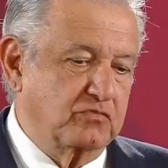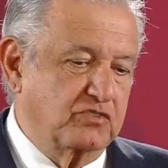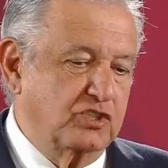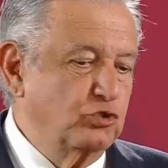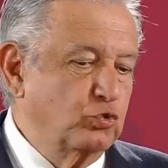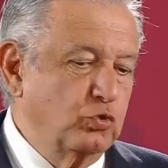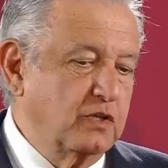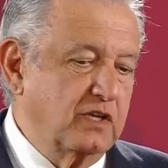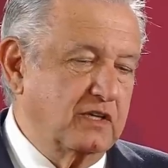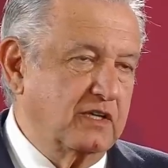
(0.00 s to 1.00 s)
sin
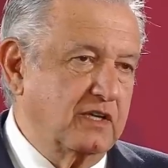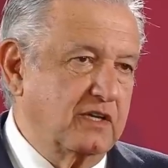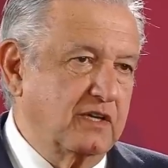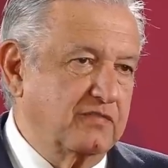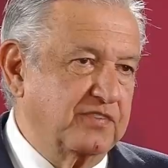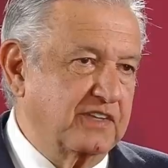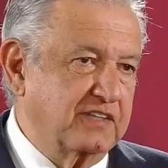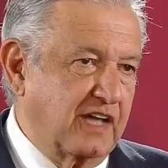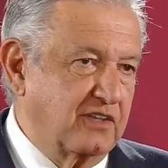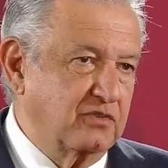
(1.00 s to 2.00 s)
duda ha
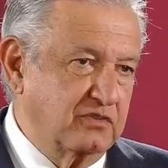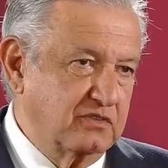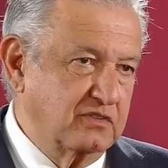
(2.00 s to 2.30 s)
afectado